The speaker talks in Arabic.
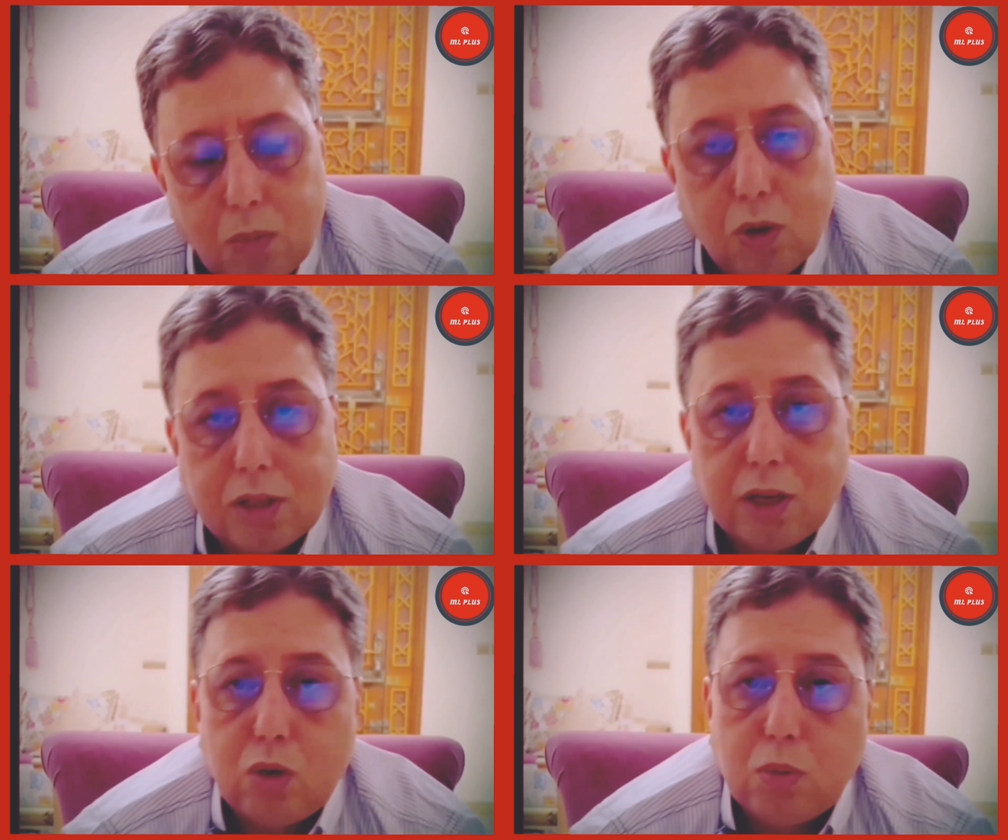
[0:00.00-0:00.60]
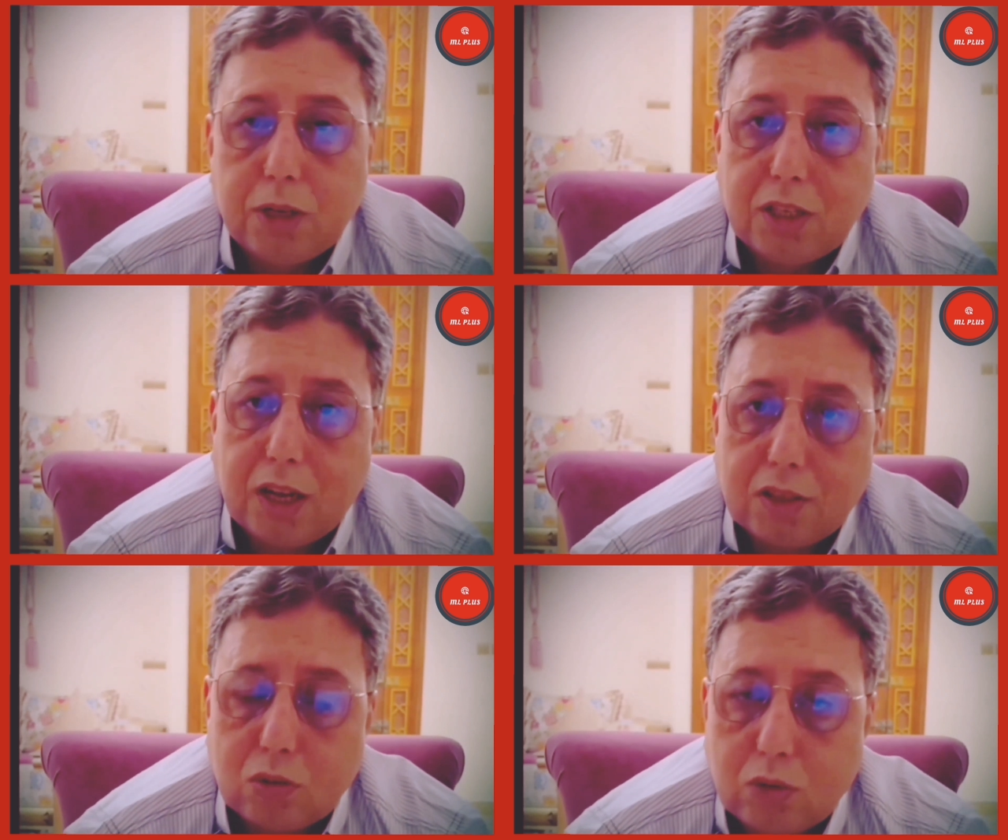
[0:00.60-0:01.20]
المواطن اليوم
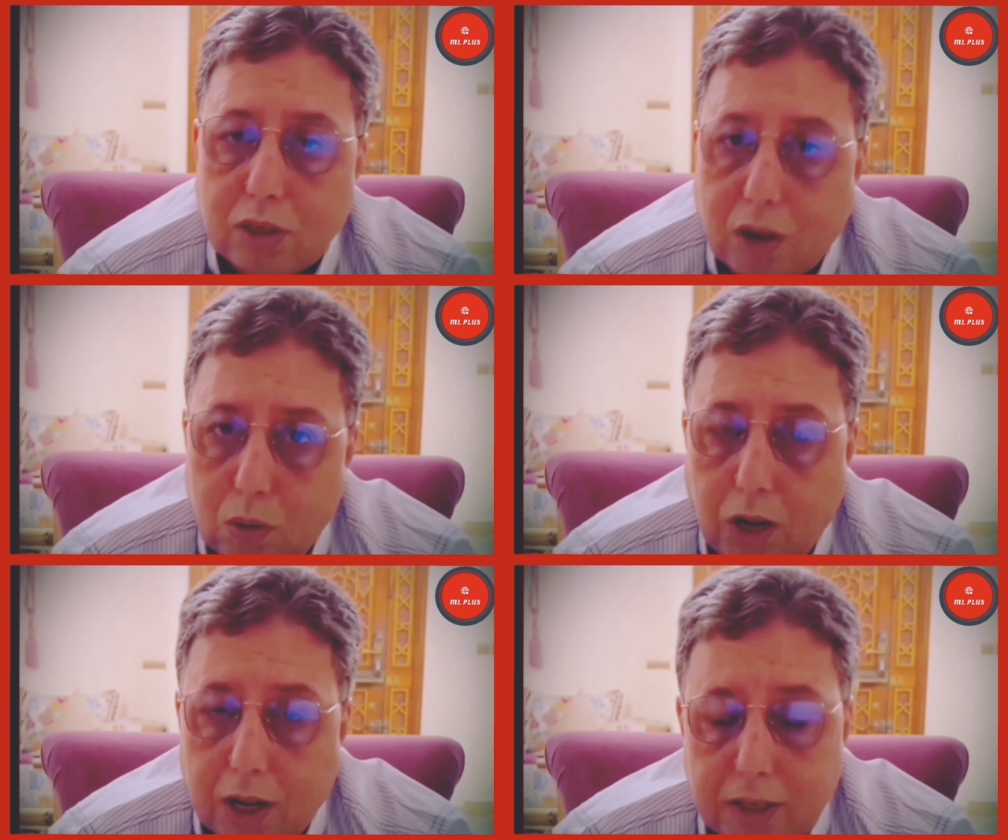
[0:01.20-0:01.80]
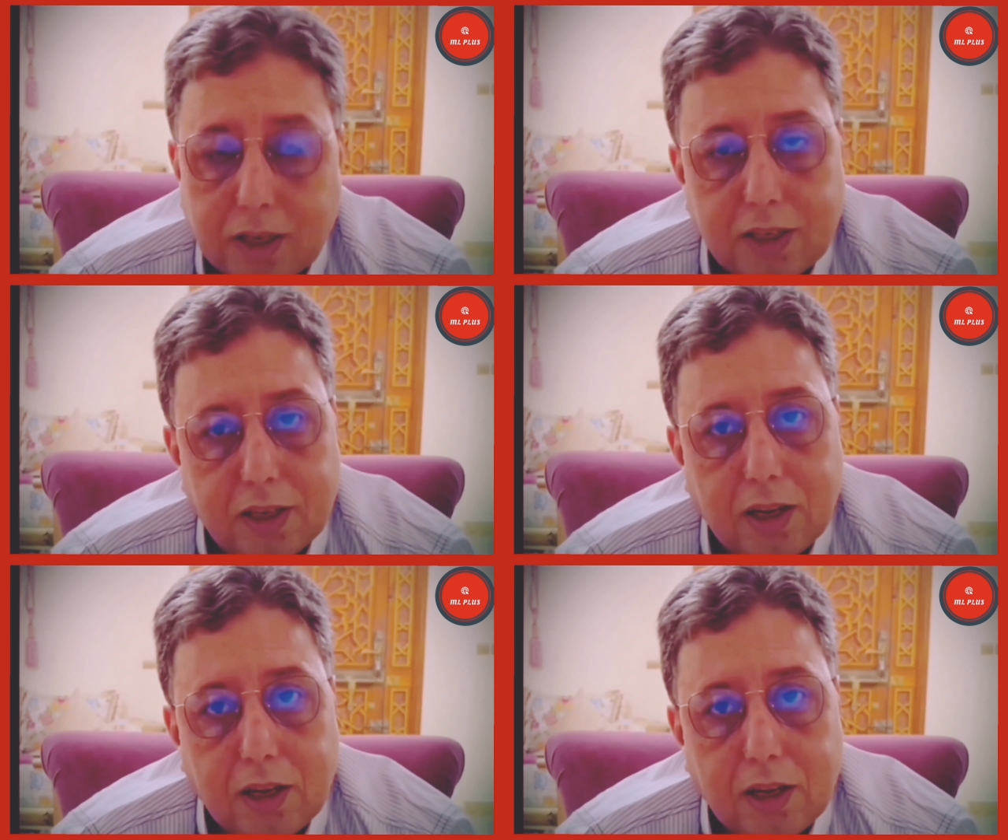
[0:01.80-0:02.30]
خاصو تدخل حقيقي